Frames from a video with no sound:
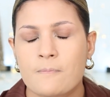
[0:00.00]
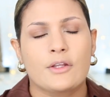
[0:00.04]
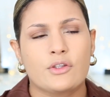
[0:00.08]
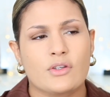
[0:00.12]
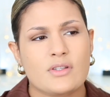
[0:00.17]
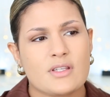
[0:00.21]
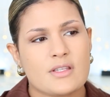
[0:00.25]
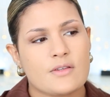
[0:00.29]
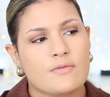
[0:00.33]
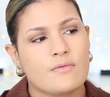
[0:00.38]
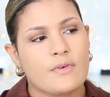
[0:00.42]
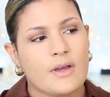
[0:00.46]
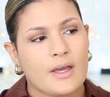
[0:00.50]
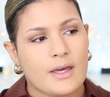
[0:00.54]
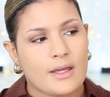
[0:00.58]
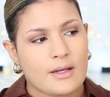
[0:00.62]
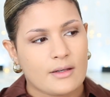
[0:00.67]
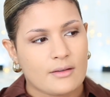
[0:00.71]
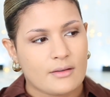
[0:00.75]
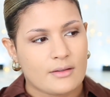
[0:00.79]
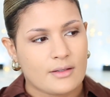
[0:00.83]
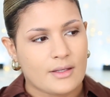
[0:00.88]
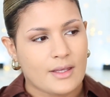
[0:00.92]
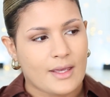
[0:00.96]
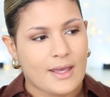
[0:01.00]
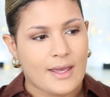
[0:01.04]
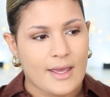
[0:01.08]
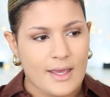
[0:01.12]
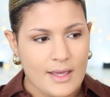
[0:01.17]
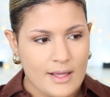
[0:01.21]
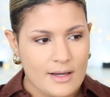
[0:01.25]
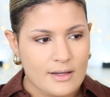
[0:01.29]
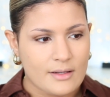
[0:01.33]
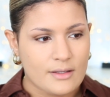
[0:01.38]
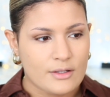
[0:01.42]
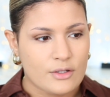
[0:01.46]
Entonces ver
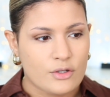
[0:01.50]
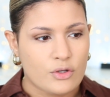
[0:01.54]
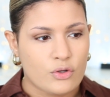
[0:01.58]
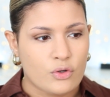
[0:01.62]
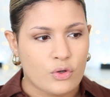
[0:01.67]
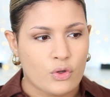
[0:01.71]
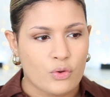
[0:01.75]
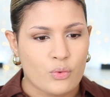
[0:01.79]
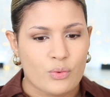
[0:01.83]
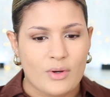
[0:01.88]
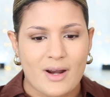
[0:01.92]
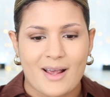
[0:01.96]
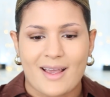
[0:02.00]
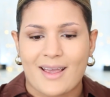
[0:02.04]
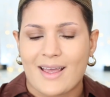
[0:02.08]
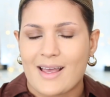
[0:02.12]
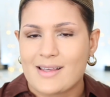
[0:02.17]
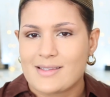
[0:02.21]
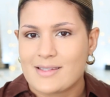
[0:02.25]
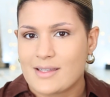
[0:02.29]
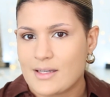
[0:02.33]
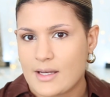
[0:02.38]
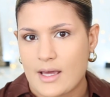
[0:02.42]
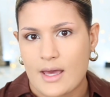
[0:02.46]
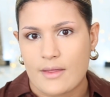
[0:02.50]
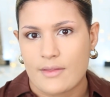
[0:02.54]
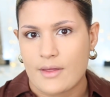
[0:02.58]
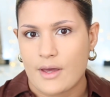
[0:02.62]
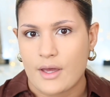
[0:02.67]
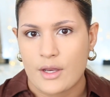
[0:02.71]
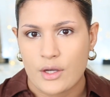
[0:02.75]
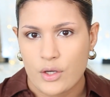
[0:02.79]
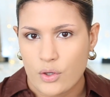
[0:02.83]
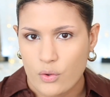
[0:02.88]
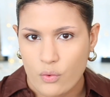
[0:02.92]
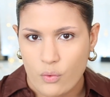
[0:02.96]
que él no dura casi nada
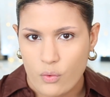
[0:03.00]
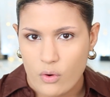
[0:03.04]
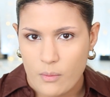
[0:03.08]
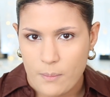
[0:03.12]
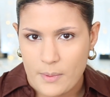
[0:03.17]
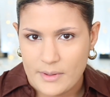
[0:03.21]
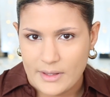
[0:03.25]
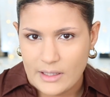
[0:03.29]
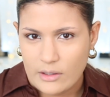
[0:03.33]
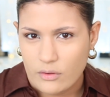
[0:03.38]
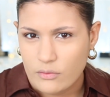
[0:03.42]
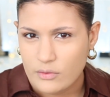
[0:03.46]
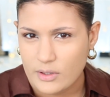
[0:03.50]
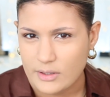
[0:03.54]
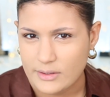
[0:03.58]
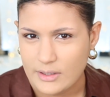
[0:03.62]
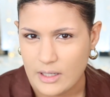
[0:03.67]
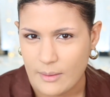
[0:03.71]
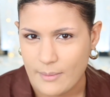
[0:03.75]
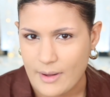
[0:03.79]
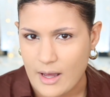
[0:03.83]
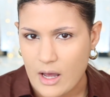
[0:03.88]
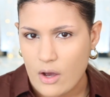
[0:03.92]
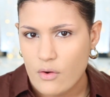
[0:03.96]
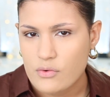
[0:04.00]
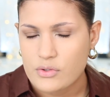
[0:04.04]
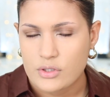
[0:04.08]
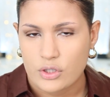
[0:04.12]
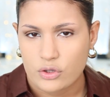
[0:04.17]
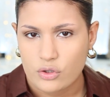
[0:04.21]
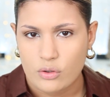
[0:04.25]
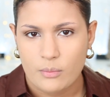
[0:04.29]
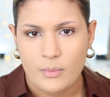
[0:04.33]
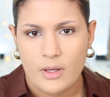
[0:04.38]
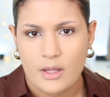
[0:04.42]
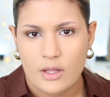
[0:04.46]
en ningún hospital donde él trabaja o
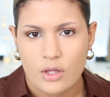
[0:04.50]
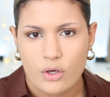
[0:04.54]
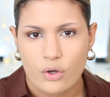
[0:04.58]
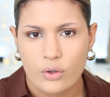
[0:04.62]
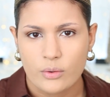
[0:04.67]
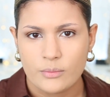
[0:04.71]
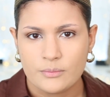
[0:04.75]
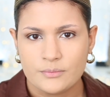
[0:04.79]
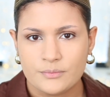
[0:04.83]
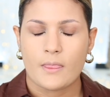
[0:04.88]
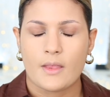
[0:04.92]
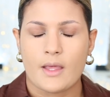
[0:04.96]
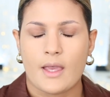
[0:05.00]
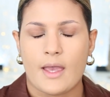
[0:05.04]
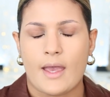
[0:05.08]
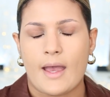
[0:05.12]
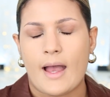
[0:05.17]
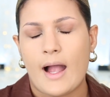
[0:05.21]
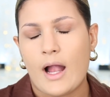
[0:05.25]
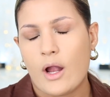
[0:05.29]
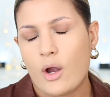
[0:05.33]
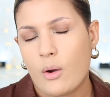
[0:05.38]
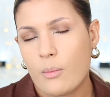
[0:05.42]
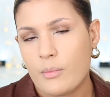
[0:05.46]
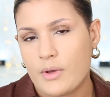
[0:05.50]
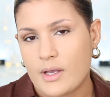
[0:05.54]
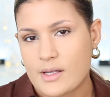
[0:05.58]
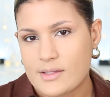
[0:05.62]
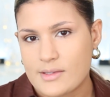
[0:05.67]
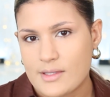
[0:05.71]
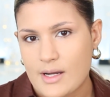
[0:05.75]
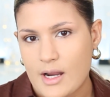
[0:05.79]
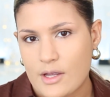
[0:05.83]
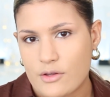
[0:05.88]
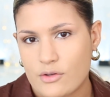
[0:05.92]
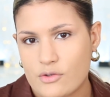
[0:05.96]
centro médico, es algo muy
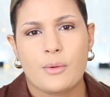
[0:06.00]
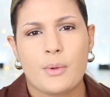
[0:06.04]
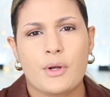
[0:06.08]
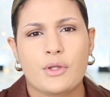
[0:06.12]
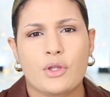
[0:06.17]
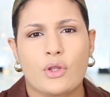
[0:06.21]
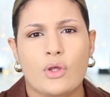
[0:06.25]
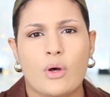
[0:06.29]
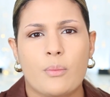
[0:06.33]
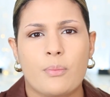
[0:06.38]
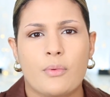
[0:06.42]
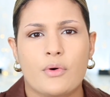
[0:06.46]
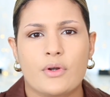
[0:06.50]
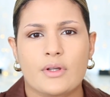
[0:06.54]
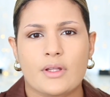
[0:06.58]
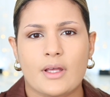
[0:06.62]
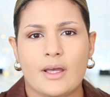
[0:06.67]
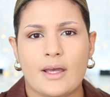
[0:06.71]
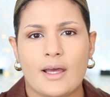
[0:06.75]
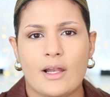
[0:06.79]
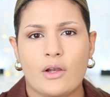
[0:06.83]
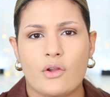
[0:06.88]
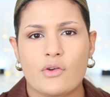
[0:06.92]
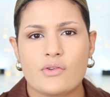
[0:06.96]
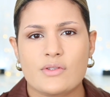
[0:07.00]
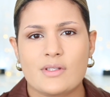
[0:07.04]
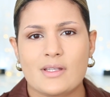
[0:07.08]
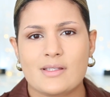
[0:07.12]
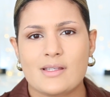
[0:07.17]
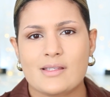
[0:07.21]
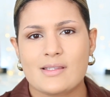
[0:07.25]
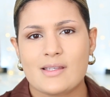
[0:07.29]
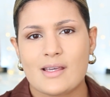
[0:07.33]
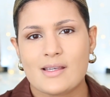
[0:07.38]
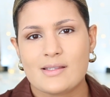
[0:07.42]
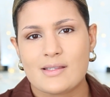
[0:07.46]
extraño, sobre todo porque en los
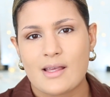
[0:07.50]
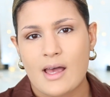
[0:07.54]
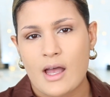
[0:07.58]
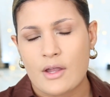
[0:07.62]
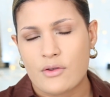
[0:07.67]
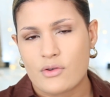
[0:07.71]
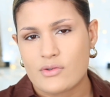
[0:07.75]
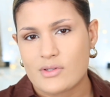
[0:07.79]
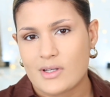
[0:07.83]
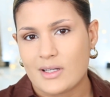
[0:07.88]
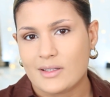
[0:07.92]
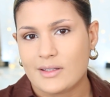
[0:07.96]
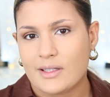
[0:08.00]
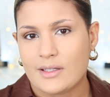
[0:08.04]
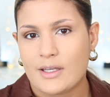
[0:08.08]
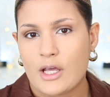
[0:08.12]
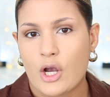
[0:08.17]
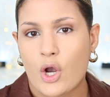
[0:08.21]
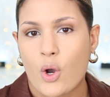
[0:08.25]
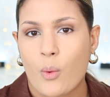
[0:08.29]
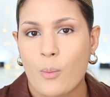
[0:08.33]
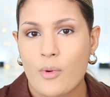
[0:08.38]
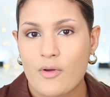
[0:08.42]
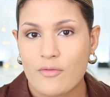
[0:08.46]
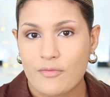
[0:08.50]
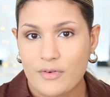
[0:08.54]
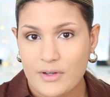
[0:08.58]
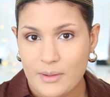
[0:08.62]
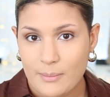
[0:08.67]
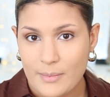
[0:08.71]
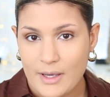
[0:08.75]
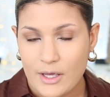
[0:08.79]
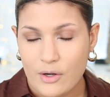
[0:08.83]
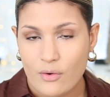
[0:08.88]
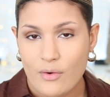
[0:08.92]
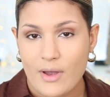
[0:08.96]
16 años que él tenía como
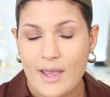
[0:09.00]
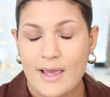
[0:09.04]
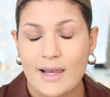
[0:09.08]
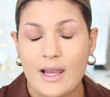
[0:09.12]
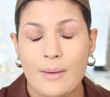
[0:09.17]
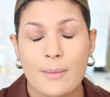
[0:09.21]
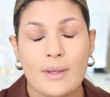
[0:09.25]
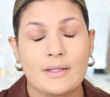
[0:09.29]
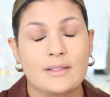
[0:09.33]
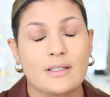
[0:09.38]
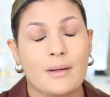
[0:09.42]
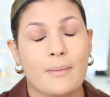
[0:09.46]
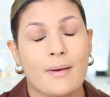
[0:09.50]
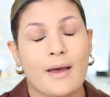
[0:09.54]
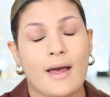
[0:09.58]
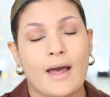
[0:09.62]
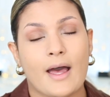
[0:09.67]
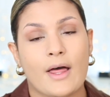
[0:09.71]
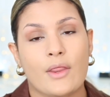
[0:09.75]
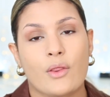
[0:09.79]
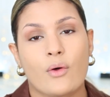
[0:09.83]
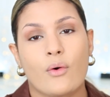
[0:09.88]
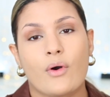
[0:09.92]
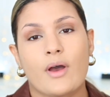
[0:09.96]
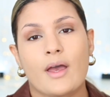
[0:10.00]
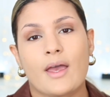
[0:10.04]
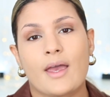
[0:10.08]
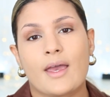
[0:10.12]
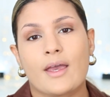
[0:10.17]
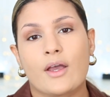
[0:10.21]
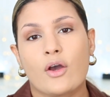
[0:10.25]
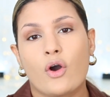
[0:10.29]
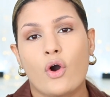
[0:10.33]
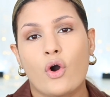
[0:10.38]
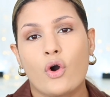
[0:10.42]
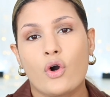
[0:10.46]
enfermero, él había trabajado
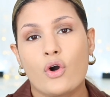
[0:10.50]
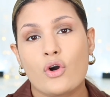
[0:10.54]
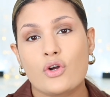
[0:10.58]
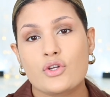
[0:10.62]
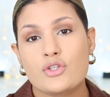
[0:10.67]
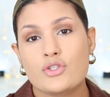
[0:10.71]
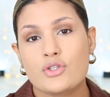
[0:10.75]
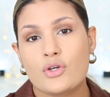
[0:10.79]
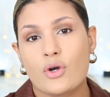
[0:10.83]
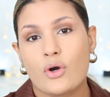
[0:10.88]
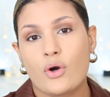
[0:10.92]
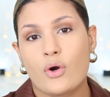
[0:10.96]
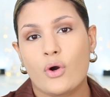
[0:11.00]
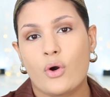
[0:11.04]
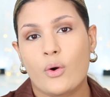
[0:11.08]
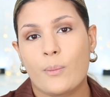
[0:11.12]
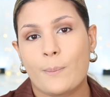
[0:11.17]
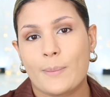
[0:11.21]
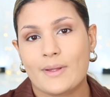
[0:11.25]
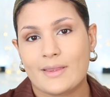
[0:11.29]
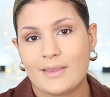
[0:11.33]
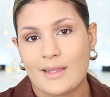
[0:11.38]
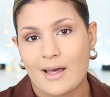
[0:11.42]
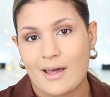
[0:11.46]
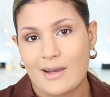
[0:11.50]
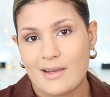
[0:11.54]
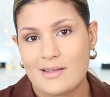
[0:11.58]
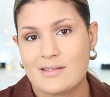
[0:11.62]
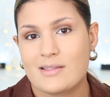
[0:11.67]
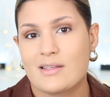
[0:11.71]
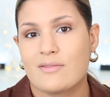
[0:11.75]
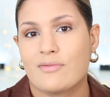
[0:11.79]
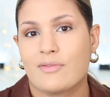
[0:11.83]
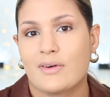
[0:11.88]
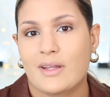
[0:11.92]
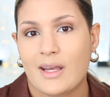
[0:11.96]
en 8 hospitales
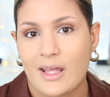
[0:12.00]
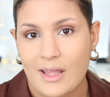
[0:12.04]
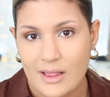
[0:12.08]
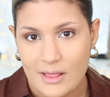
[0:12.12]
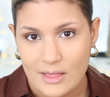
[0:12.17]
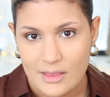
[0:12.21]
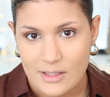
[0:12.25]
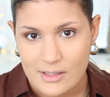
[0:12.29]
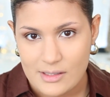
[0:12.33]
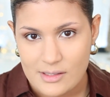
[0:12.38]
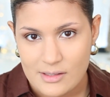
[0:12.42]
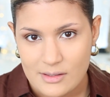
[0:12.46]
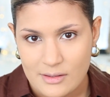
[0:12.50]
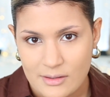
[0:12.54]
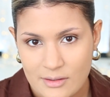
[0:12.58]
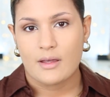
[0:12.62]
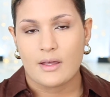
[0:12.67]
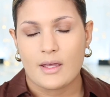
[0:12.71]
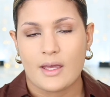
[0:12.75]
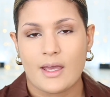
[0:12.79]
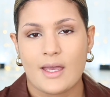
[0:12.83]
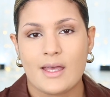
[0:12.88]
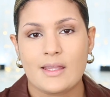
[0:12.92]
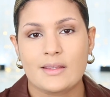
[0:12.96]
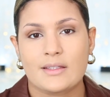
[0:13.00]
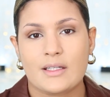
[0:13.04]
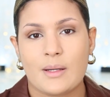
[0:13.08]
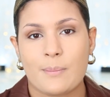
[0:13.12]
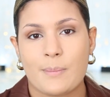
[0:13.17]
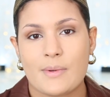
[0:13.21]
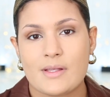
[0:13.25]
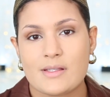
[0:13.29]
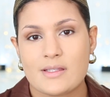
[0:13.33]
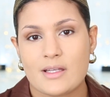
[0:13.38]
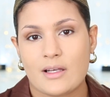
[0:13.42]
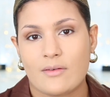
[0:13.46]
diferentes entre
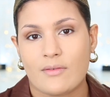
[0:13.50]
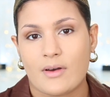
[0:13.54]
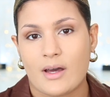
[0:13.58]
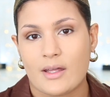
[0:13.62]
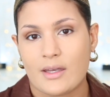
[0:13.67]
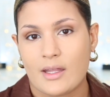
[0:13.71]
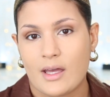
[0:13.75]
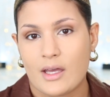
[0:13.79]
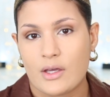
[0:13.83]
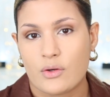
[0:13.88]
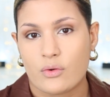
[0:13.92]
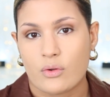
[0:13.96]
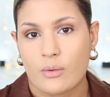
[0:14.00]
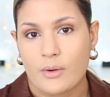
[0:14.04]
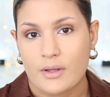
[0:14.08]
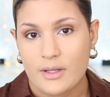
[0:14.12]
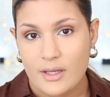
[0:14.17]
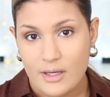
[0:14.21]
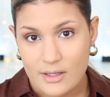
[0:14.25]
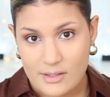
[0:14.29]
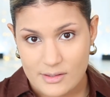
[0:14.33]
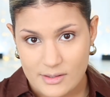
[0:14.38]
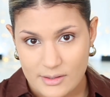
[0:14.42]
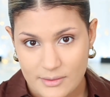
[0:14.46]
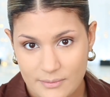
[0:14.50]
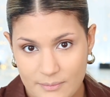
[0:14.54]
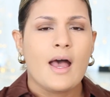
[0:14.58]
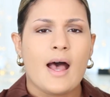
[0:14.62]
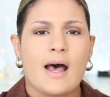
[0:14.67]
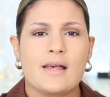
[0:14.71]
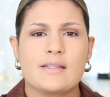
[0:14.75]
Pensilvania y Nueva Jersey.